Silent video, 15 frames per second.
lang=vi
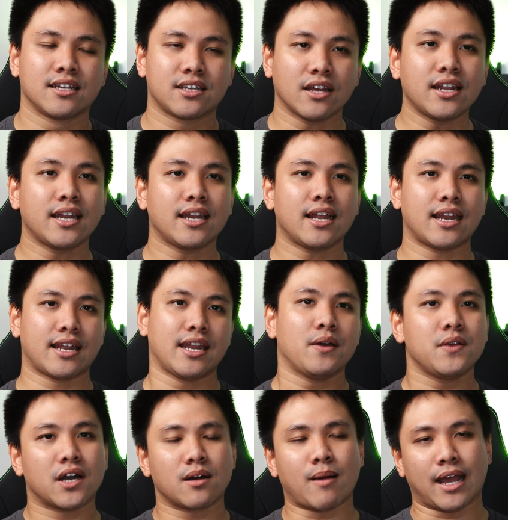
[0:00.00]
Cho nên là nếu
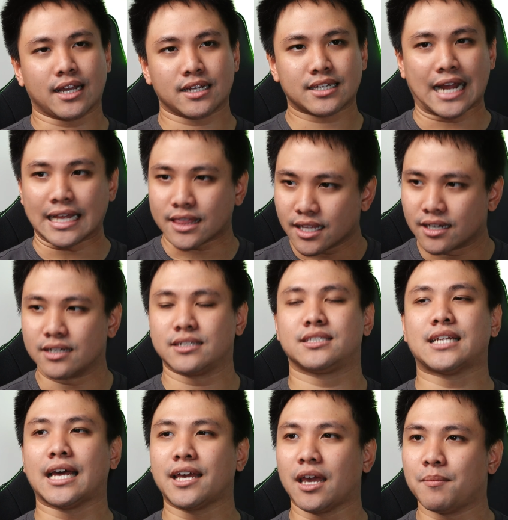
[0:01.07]
như các bạn đã từng
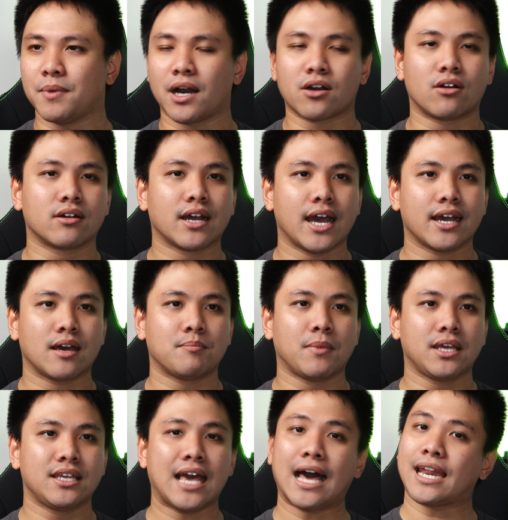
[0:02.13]
trải nghiệm những cái con ghế
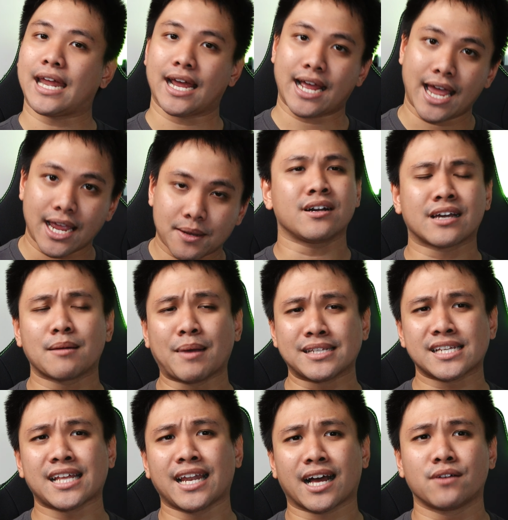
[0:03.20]
gaming giá rẻ khác, các bạn sẽ
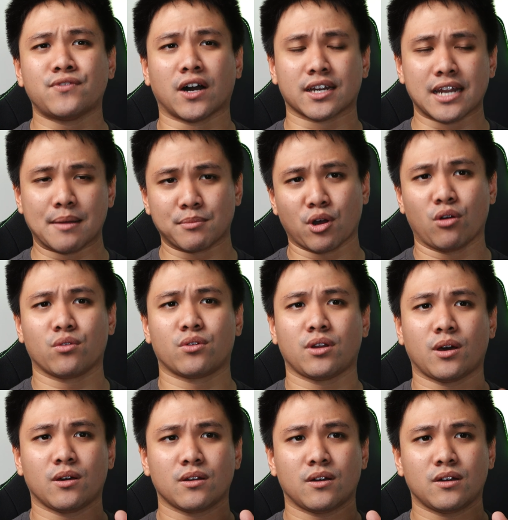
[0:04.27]
thấy là cái phần đệm ngồi của
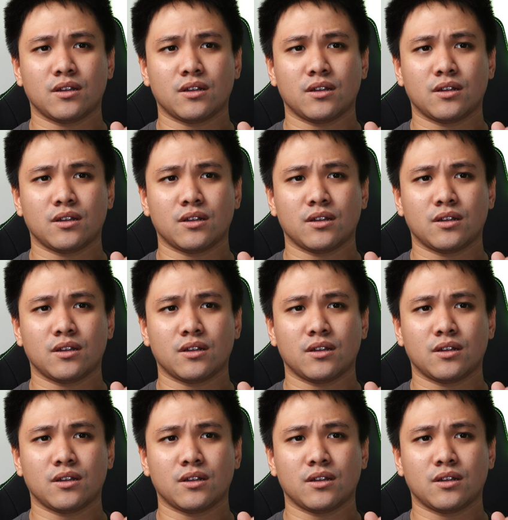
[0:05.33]
nó